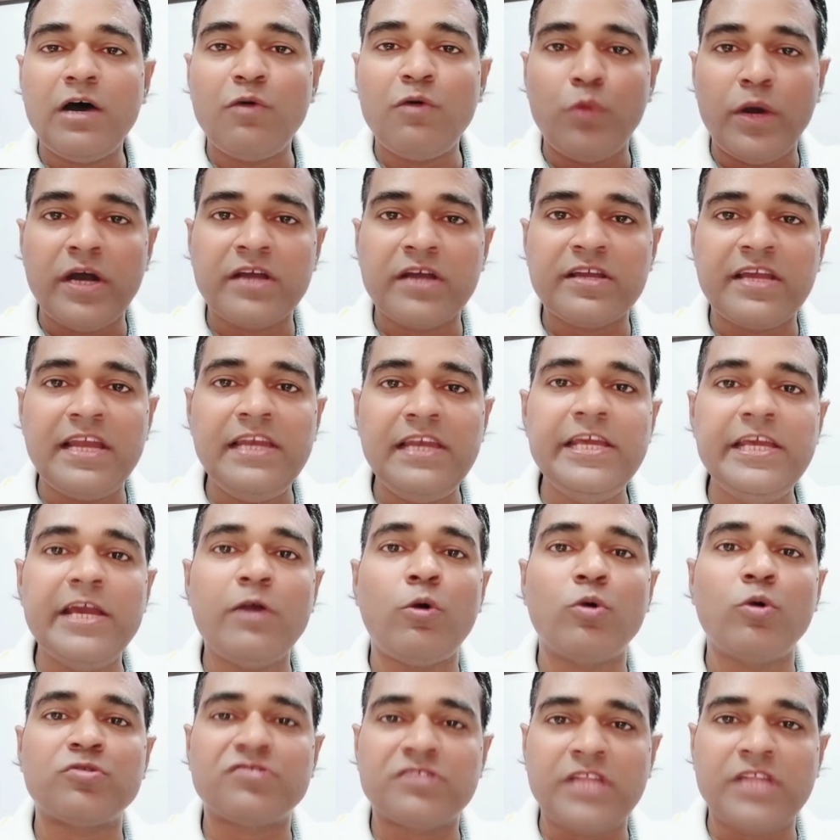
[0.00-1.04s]
वर्क के लिए
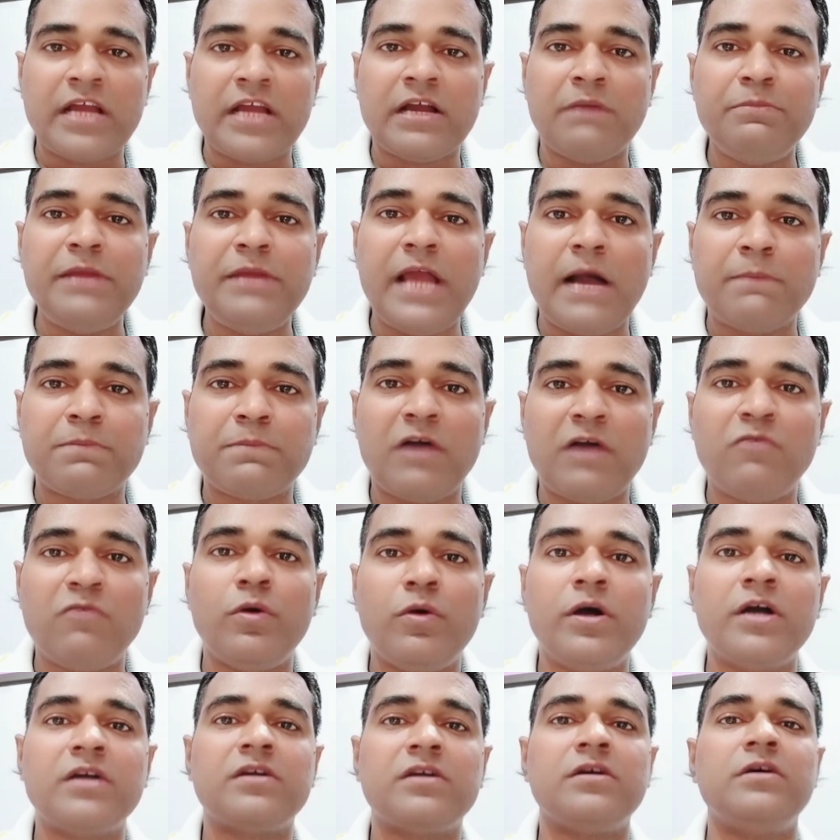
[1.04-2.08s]
हो सकता है कभी आपका
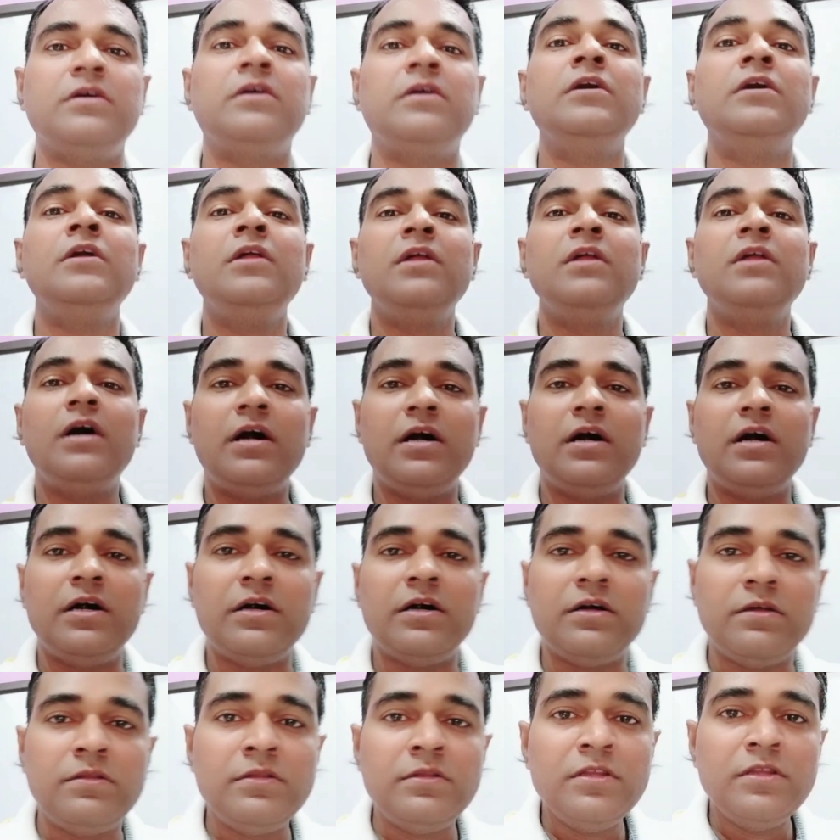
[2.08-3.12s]
वर्क
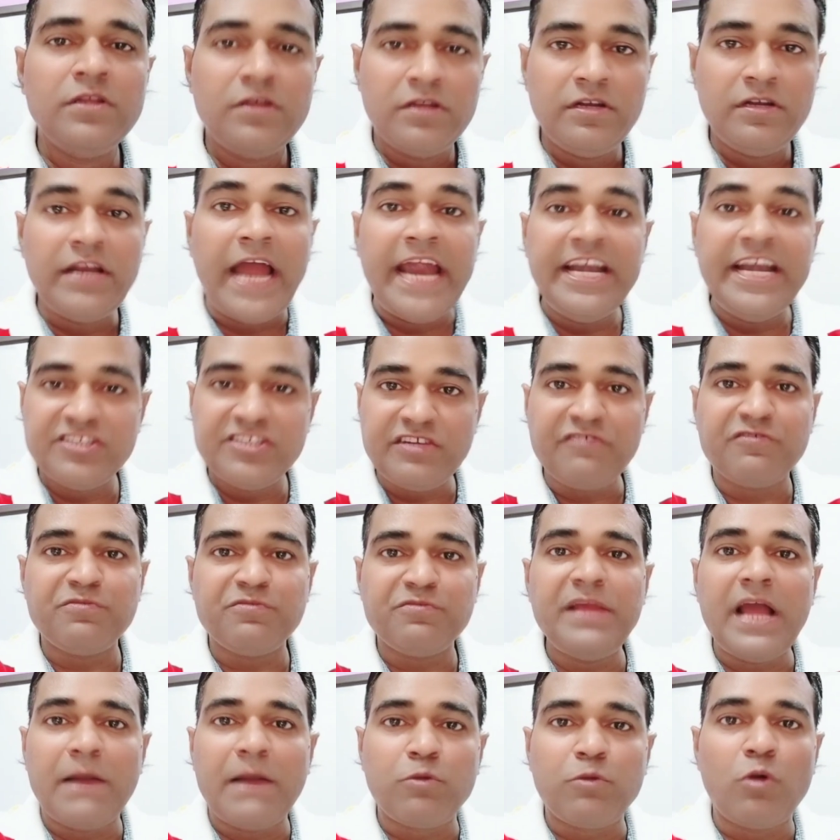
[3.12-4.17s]
नाइट शिफ्ट
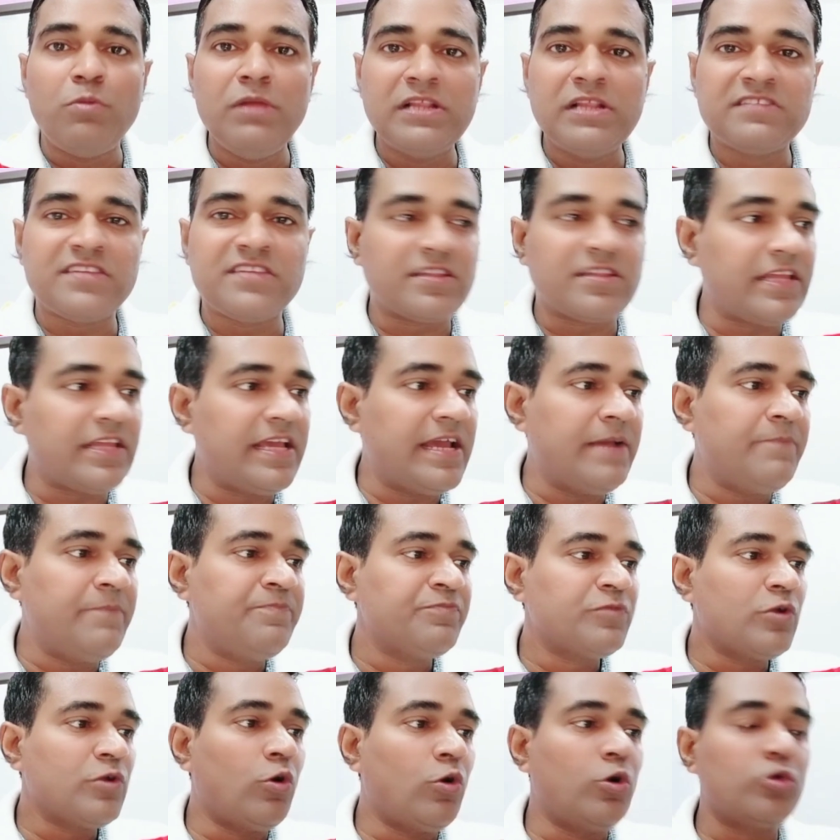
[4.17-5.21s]
भी आपको मिल सकते
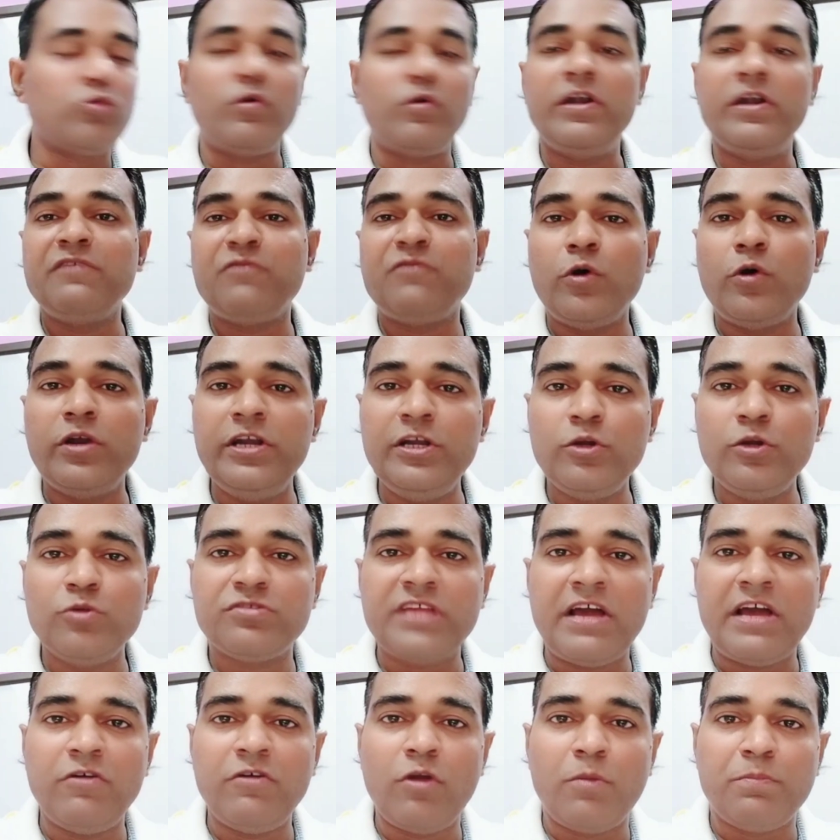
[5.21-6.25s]
हैं और 24 फोर इंटू
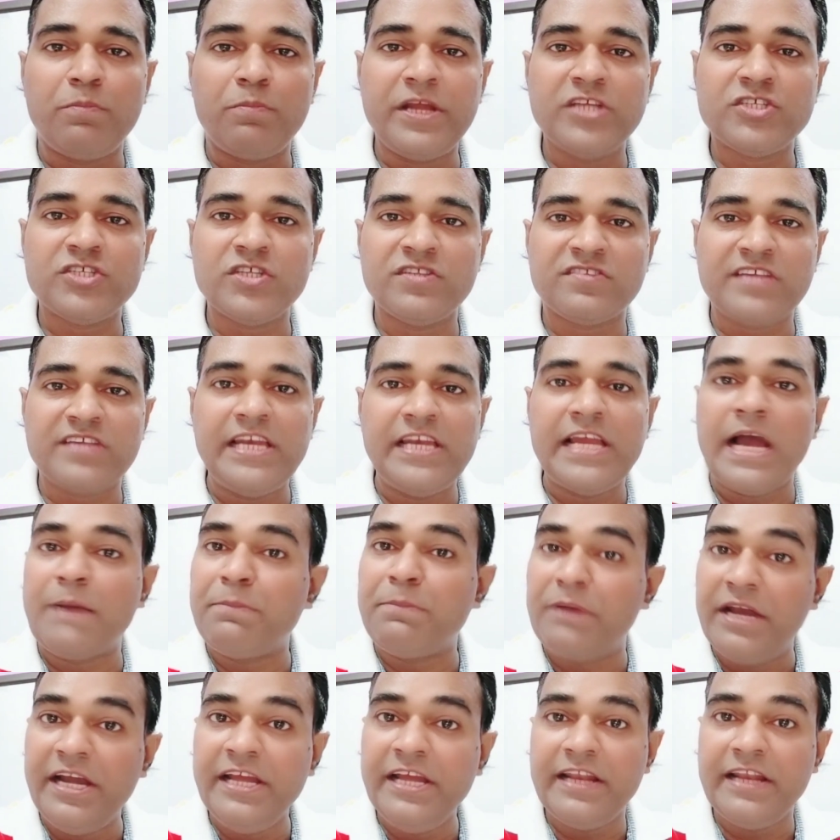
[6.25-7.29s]
सेवन ऑपरेशन के लिए
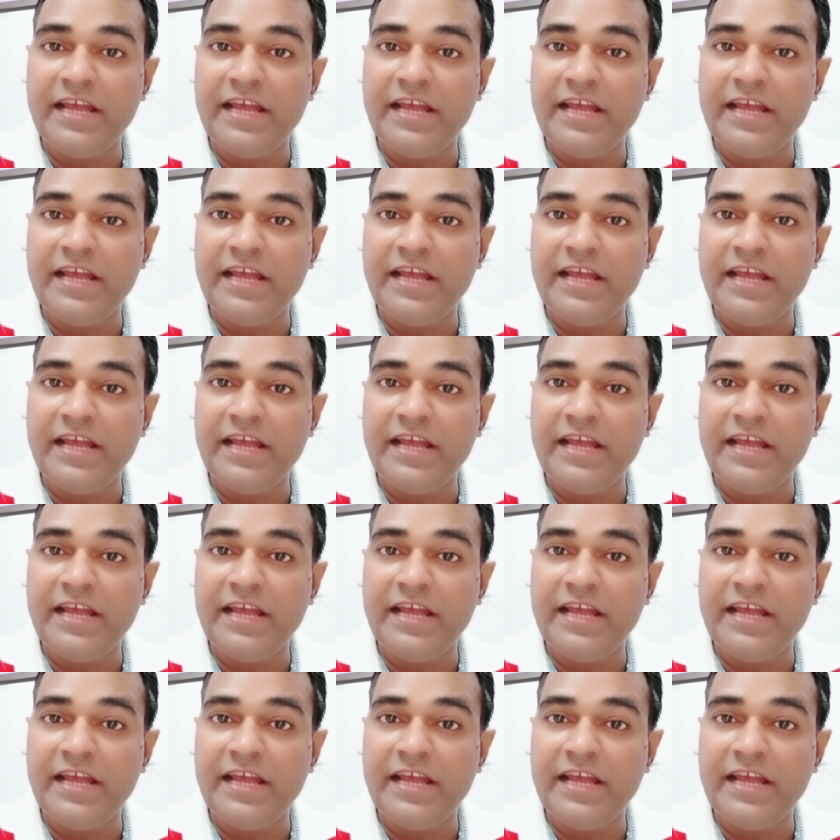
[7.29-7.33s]
आप रेडी